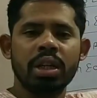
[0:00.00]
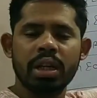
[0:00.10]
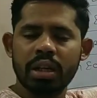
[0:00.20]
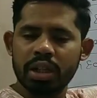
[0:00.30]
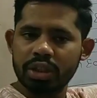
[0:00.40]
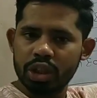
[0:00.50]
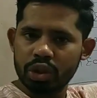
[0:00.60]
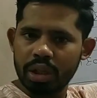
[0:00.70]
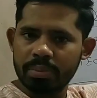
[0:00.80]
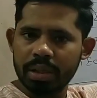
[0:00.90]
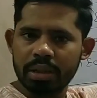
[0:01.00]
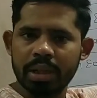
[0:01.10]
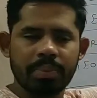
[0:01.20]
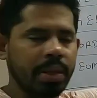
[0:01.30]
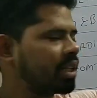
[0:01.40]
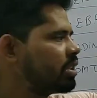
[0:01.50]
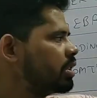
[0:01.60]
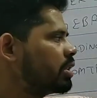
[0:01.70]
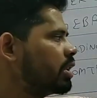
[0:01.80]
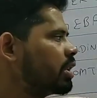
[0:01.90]
ठीक है नेचुरल नंबर के बारे में
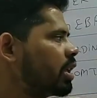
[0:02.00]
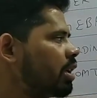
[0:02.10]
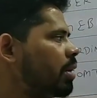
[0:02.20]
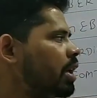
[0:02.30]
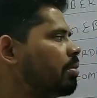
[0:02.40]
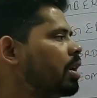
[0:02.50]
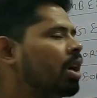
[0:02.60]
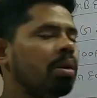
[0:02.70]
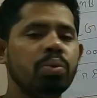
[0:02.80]
प्राकृतिक संख्या के बारे में